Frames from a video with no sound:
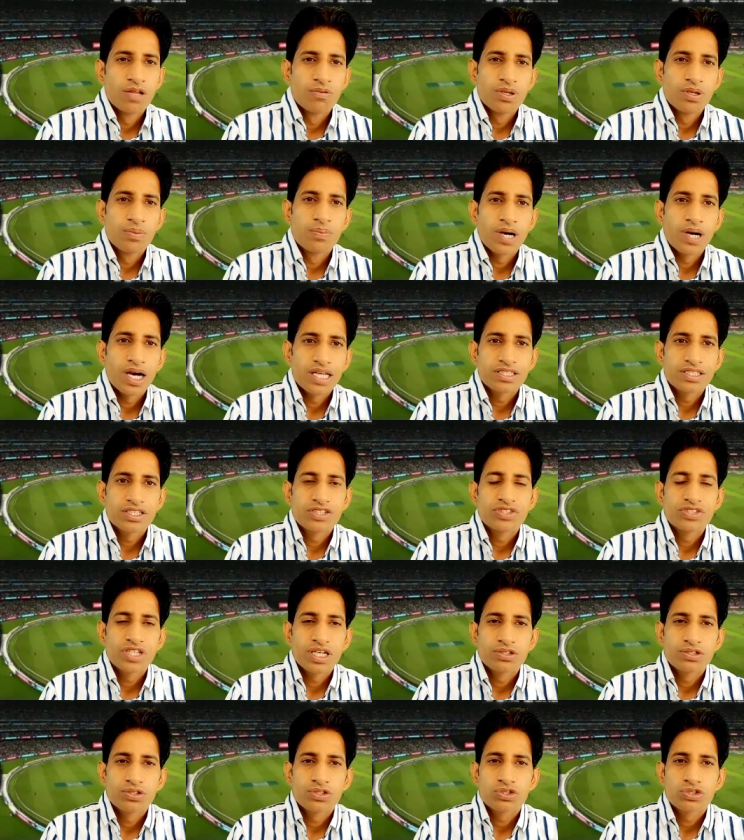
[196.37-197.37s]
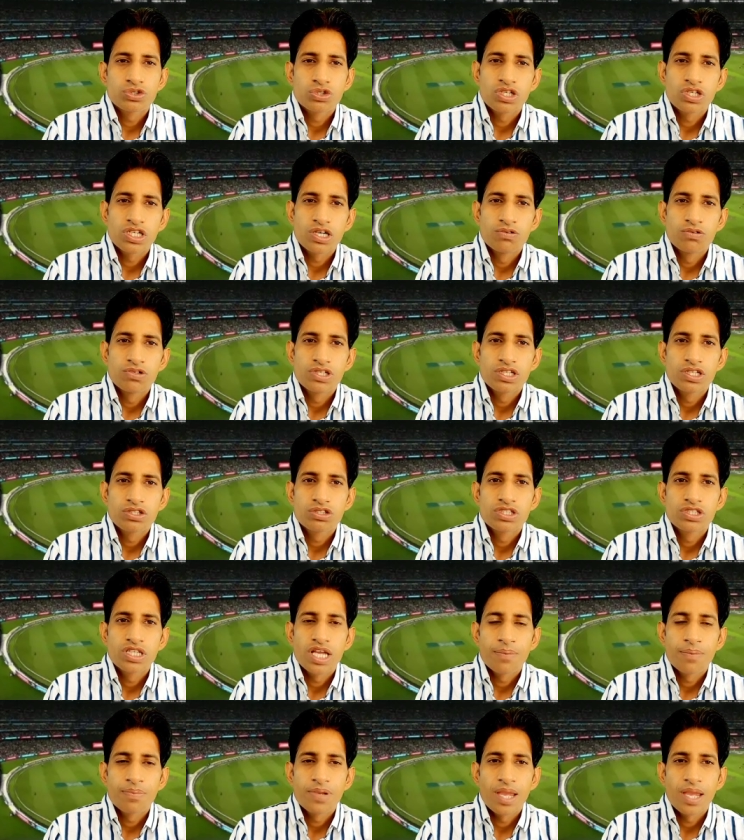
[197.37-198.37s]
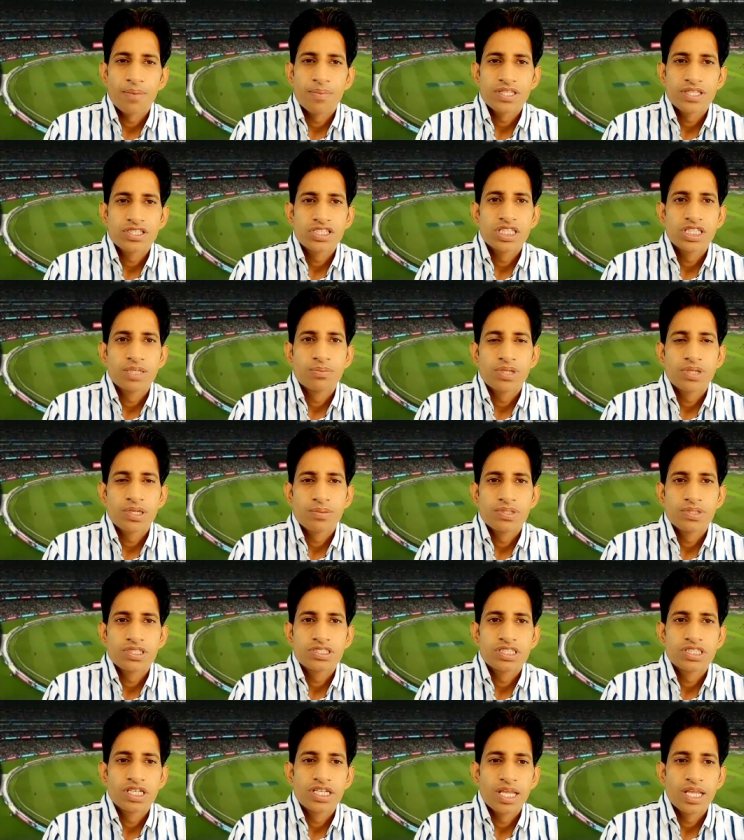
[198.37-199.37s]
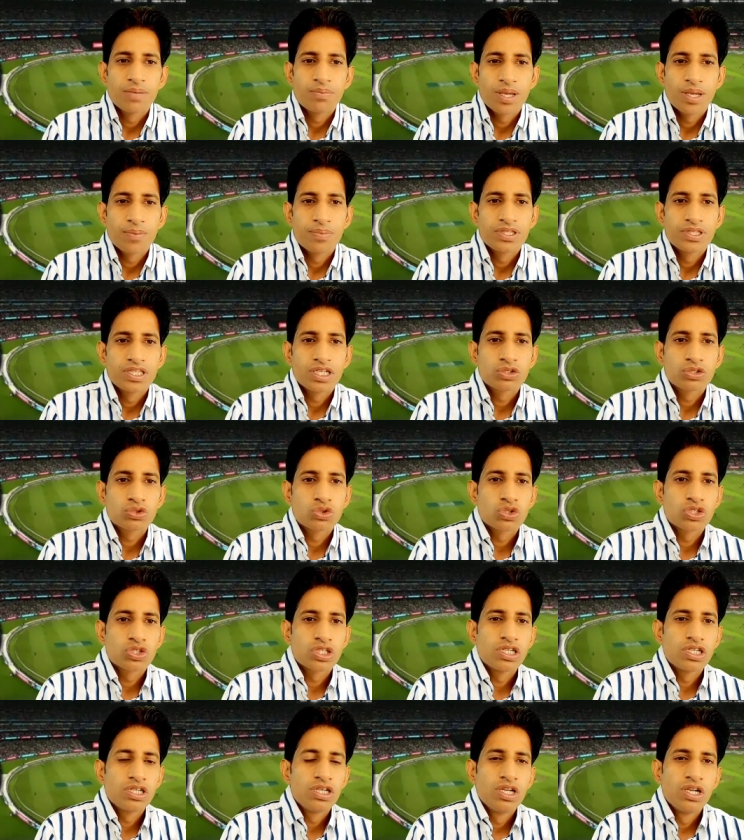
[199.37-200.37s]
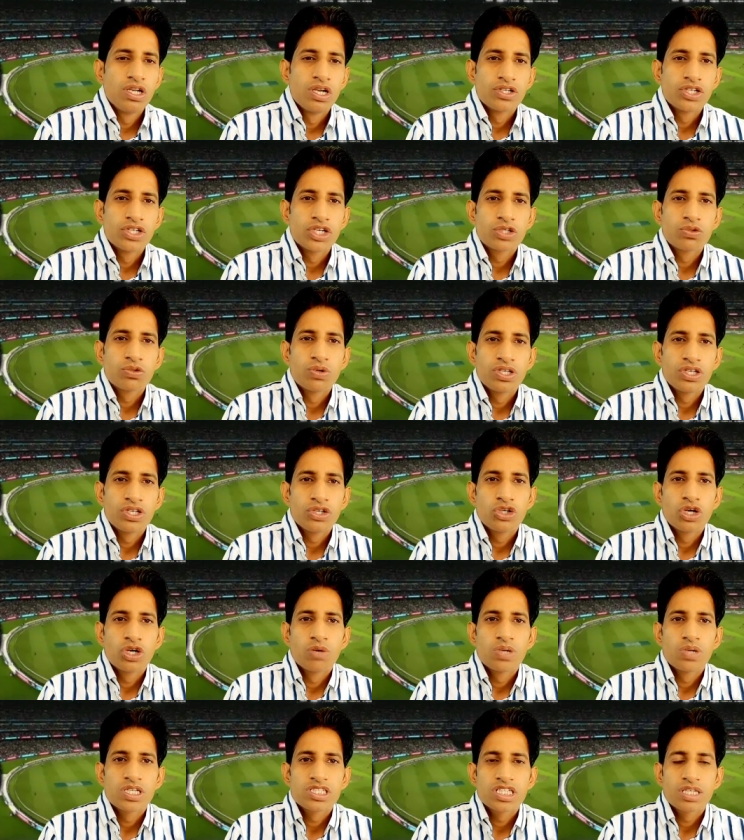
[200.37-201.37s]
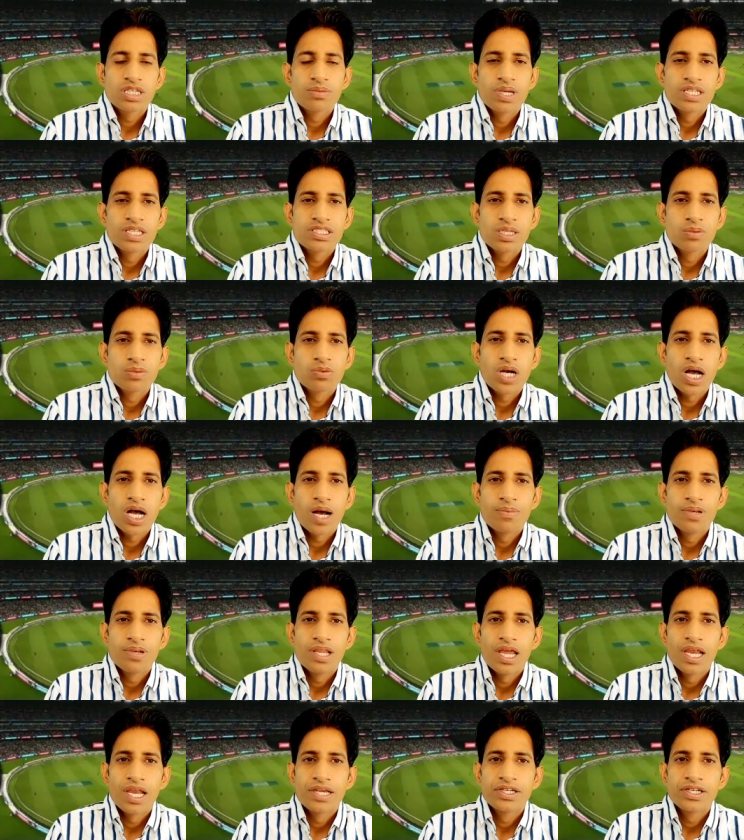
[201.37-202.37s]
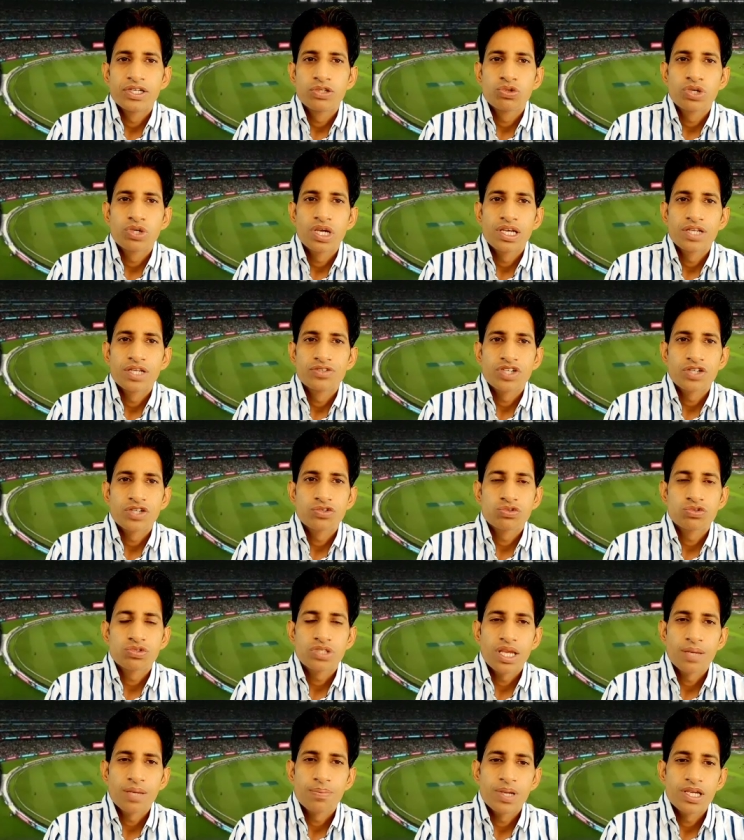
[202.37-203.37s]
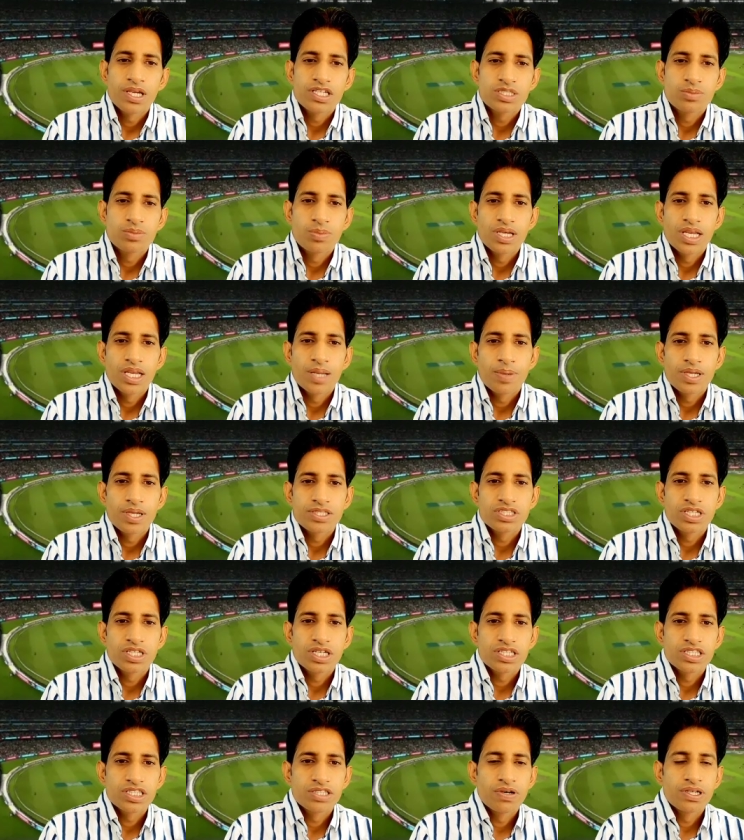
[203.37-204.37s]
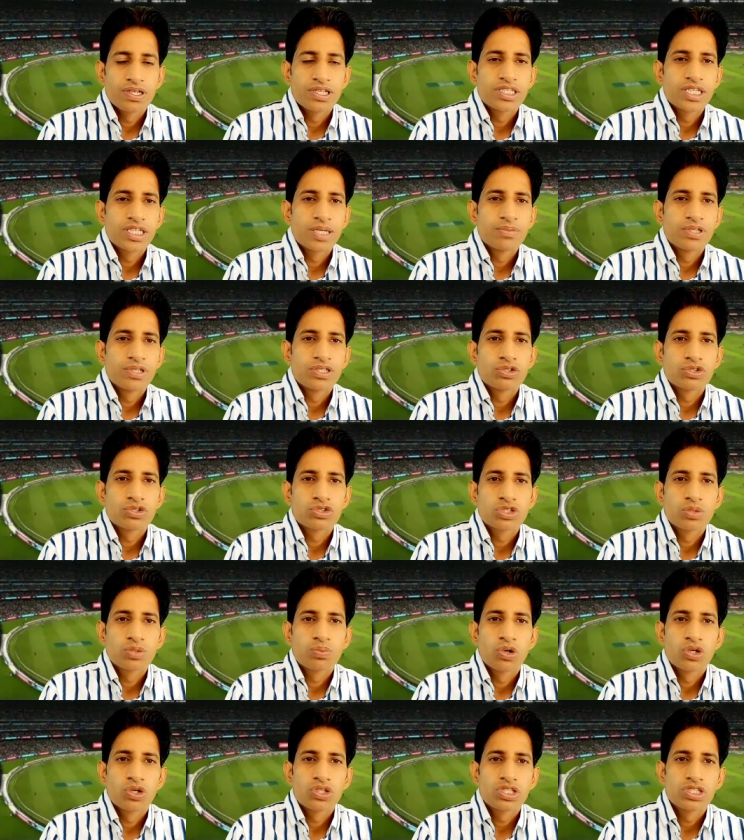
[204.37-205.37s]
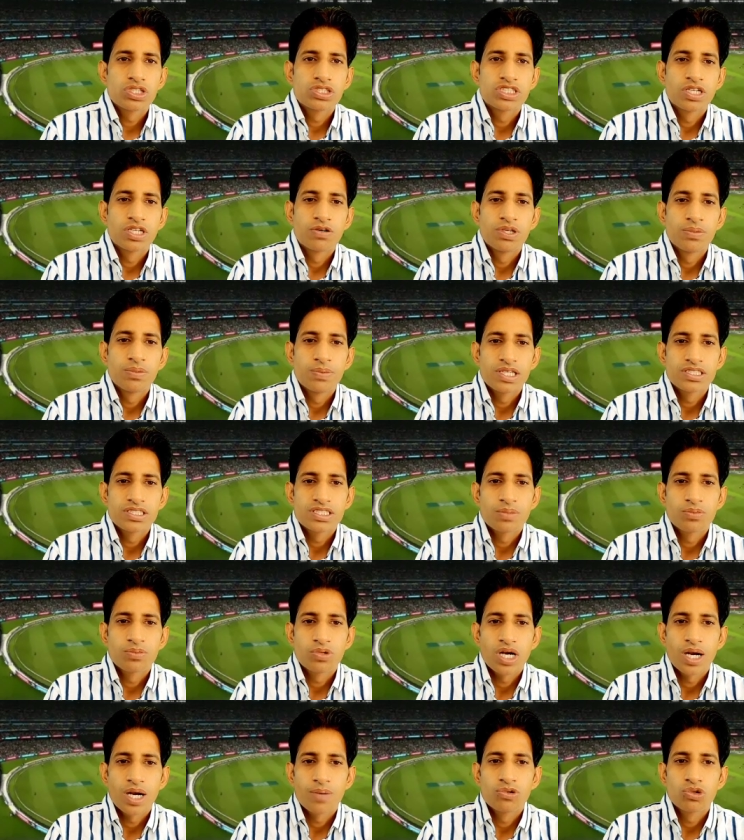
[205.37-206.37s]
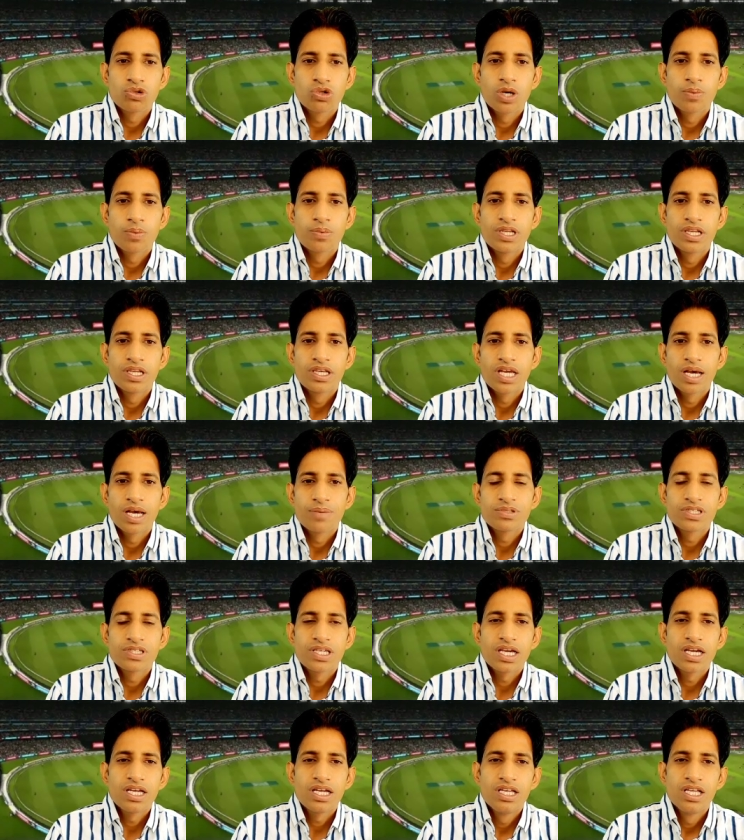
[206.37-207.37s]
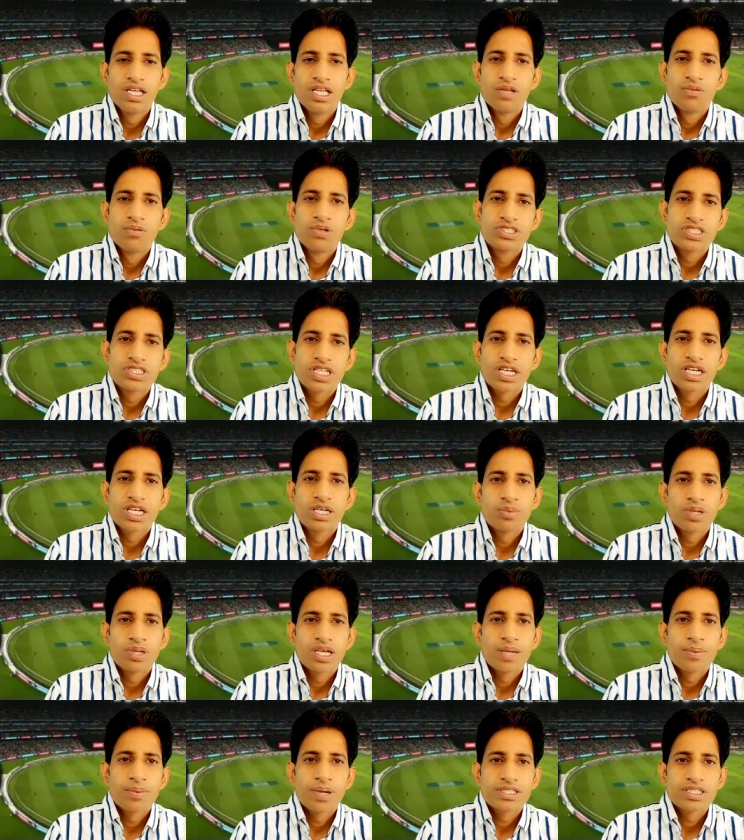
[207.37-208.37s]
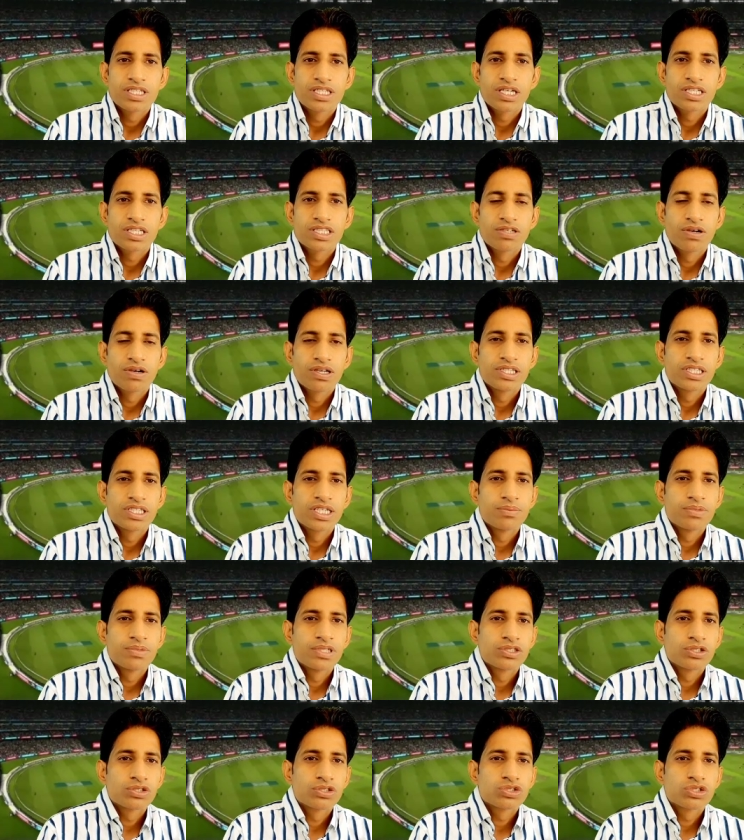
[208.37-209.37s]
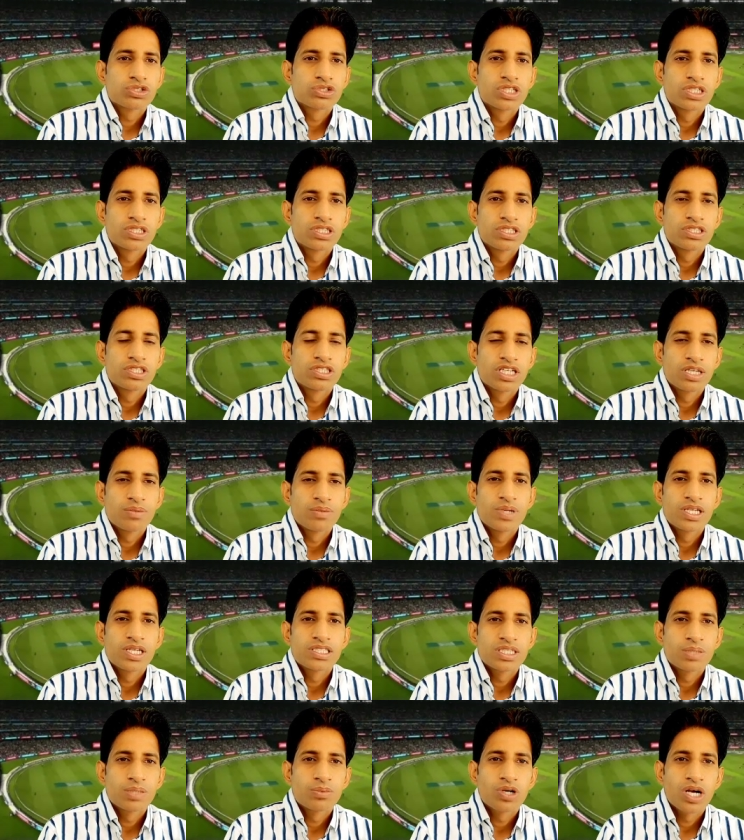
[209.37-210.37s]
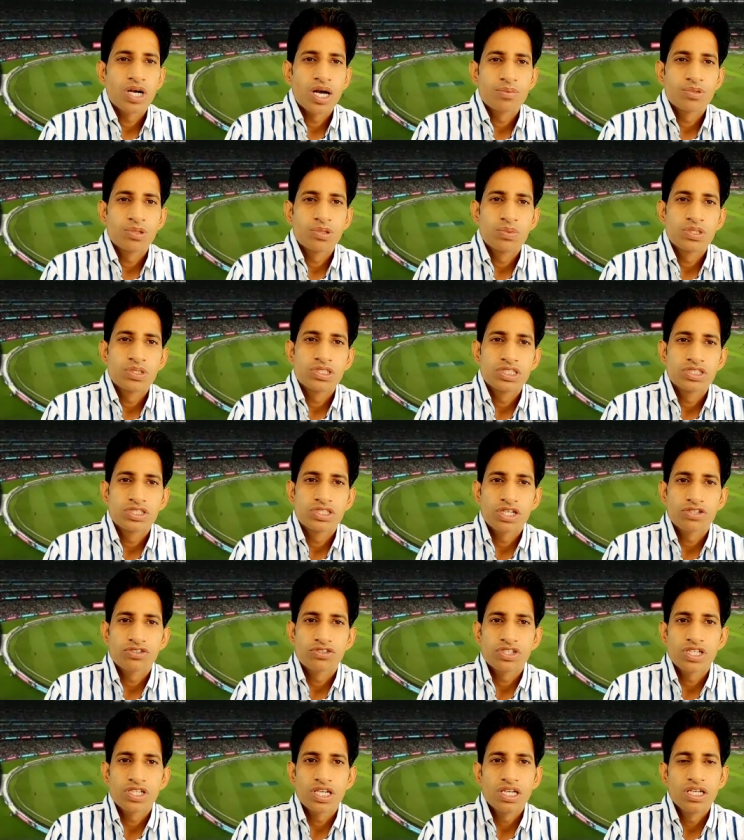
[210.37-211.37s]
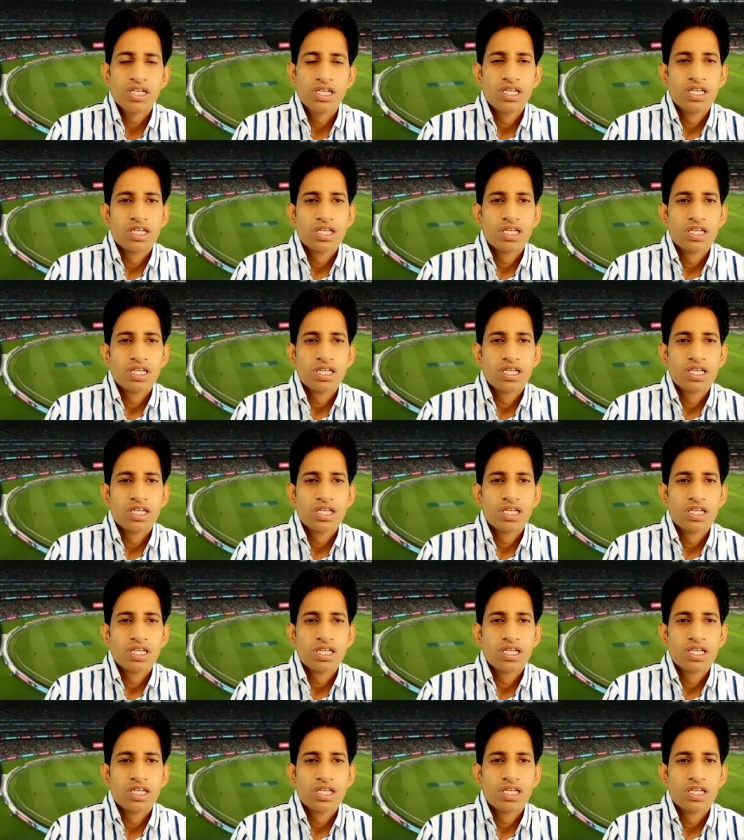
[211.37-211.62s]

वही बात की जाए दोस्तों ग्राउंड की तो यहाँ पे एम एच चिदम्बरम स्टेडियम में अभी तक टोटल टी ट्वेंटी डोमेस्टिक मैच मुकाबले एट्टी टू खेले जा चुके हैं फर्स्ट बल्लेबाजी करने वाली टीम ने दोस्तों फोर्टी सेवन मैच मुकाबलों को अपने नाम किया है सेकेंड बल्लेबाजी करने वाली टीम ने दोस्तों थर्टी थ्री मैच मुकाबलों में जीत दर्ज किए